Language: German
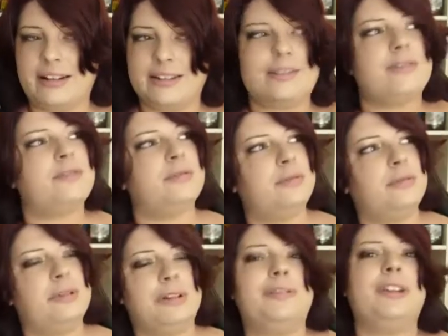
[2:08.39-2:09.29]
Also so
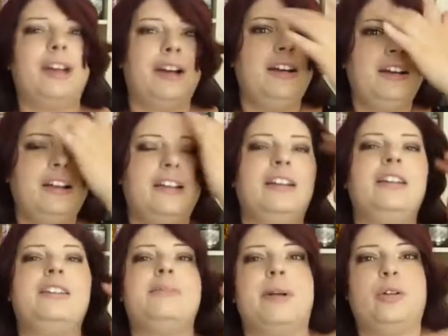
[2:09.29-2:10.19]
ungefähr
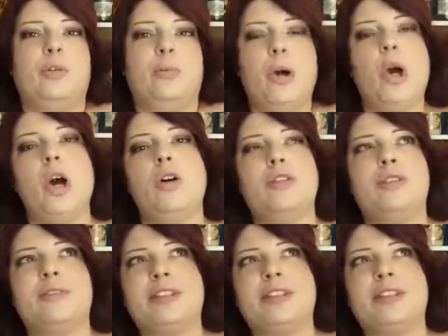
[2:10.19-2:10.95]
ist mein Humor und so